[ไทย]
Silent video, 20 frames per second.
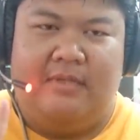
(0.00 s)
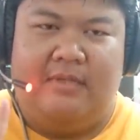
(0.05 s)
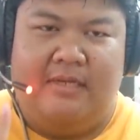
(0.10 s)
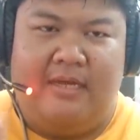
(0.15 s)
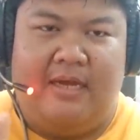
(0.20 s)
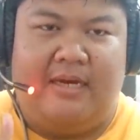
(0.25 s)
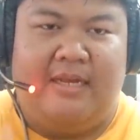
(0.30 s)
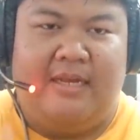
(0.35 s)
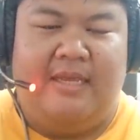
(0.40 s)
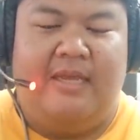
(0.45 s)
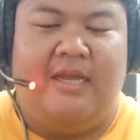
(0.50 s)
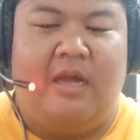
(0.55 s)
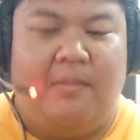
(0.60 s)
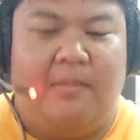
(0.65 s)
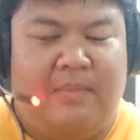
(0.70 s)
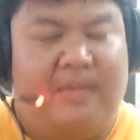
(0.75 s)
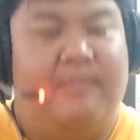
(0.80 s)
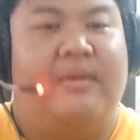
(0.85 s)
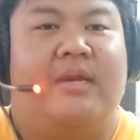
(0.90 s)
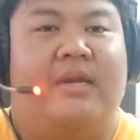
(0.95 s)
เรื่องนี้ก็
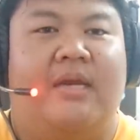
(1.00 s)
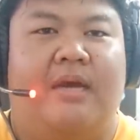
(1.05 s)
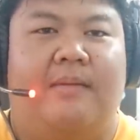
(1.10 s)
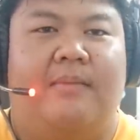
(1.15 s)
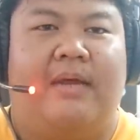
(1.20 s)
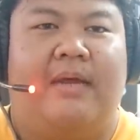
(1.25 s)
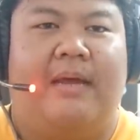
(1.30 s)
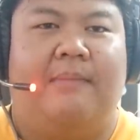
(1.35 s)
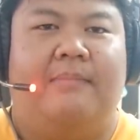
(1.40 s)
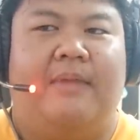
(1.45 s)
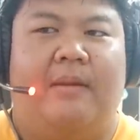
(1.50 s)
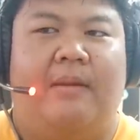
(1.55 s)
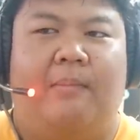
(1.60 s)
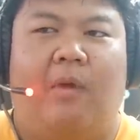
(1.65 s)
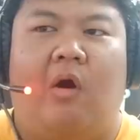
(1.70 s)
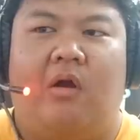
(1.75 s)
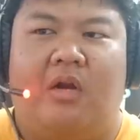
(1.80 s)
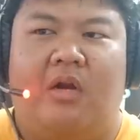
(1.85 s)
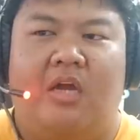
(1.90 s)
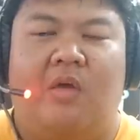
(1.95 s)
มีเหมือนเดิมนะครับแล้ว
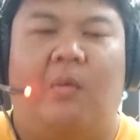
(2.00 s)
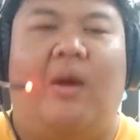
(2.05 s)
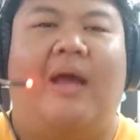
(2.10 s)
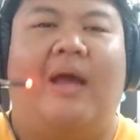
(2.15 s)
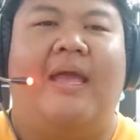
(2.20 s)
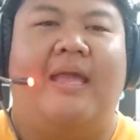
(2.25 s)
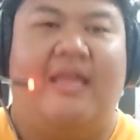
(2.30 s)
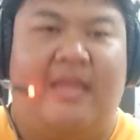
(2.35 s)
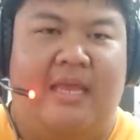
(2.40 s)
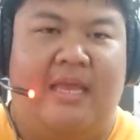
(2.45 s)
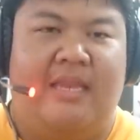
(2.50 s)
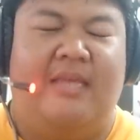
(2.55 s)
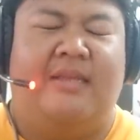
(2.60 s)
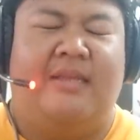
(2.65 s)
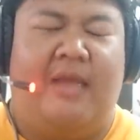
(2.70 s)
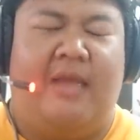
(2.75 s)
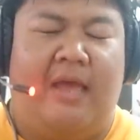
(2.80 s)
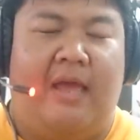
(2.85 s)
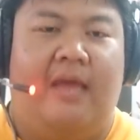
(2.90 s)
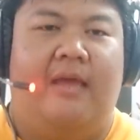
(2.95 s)
บอกเลยว่า end credit
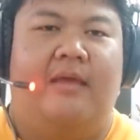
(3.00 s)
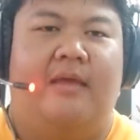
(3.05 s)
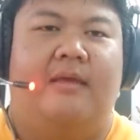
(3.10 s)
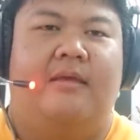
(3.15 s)
เนี่ย